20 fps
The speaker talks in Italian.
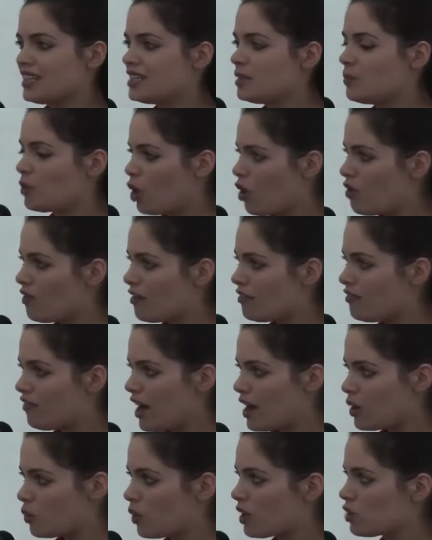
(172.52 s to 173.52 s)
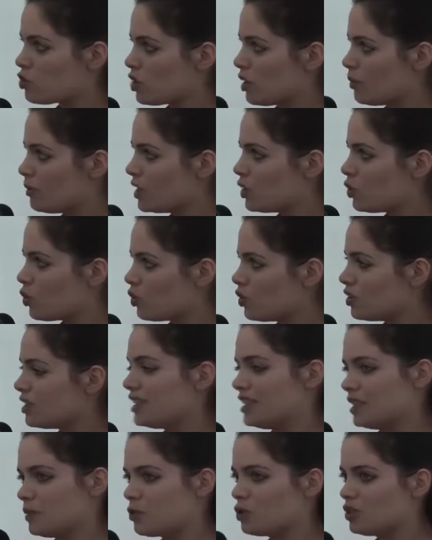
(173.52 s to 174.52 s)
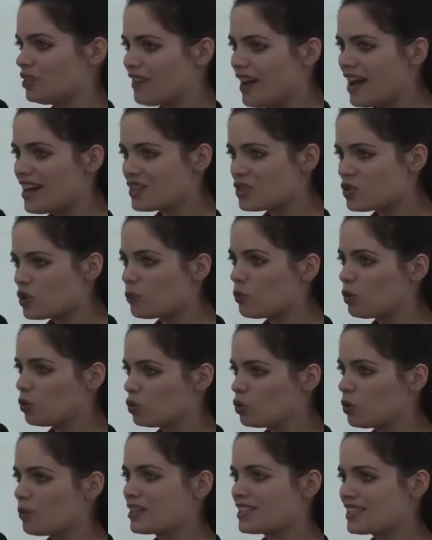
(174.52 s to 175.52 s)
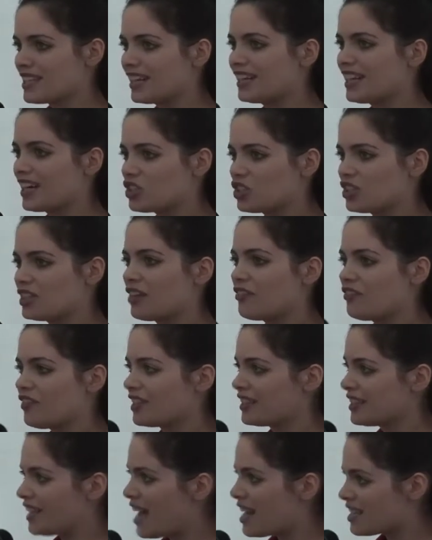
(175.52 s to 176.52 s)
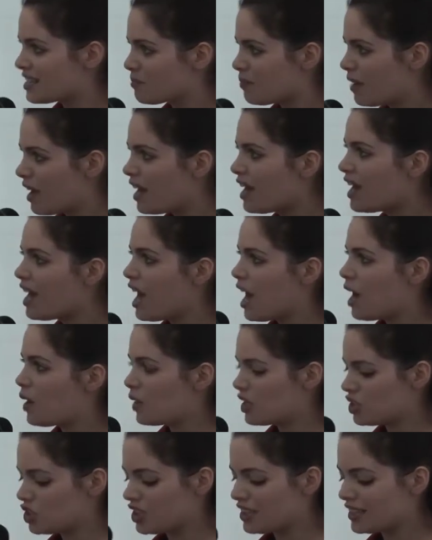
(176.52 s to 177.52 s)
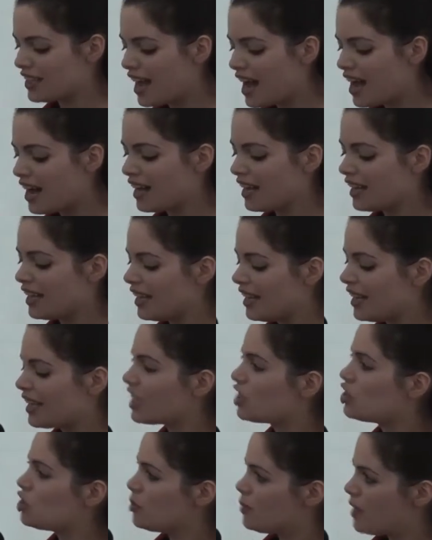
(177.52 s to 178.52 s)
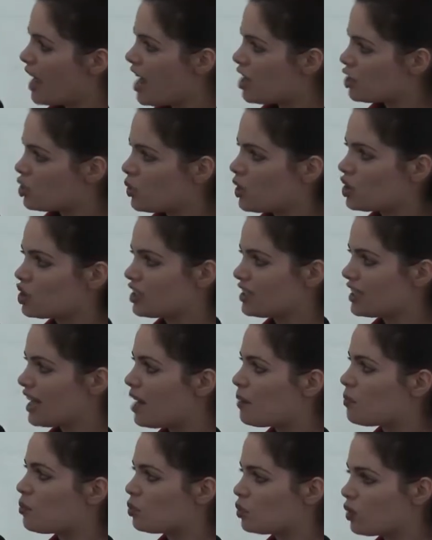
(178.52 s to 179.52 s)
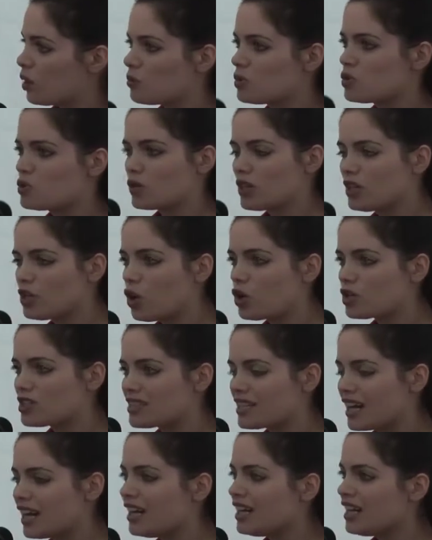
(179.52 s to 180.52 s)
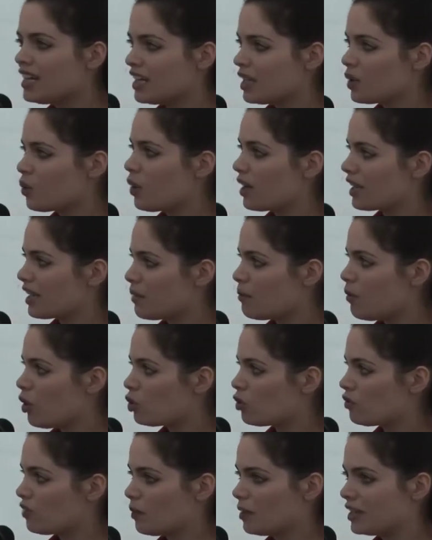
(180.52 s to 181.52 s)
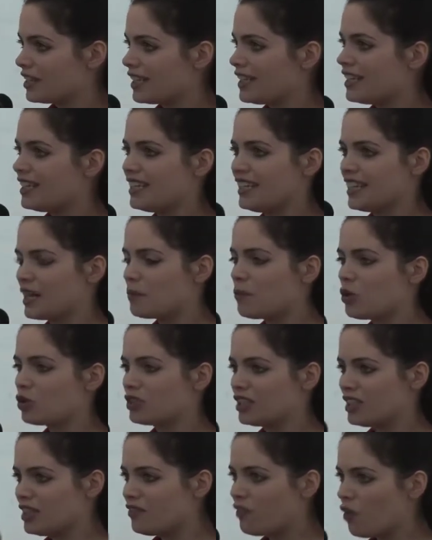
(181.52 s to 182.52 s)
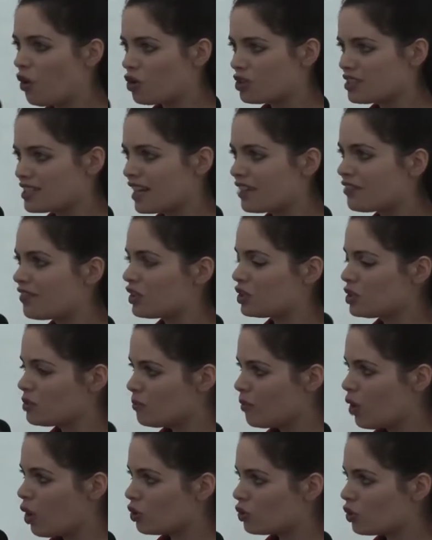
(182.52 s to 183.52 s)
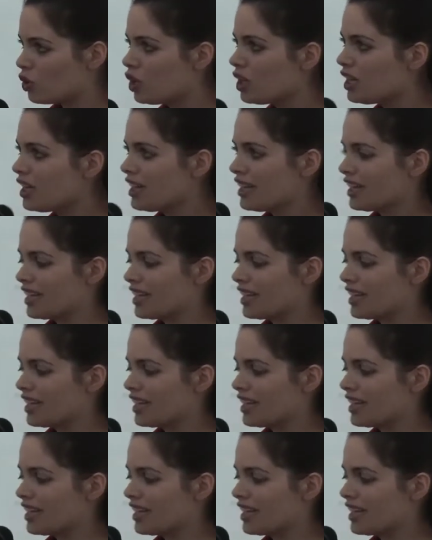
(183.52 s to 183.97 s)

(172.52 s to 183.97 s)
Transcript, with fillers: si prova a fare un ragionamento di tipo diverso, appunto passare dalla città fantasma a una città eh, che ci piace, una città appunto a misura nostra, in qualche modo ovviamente i rapporti di forza fanno in modo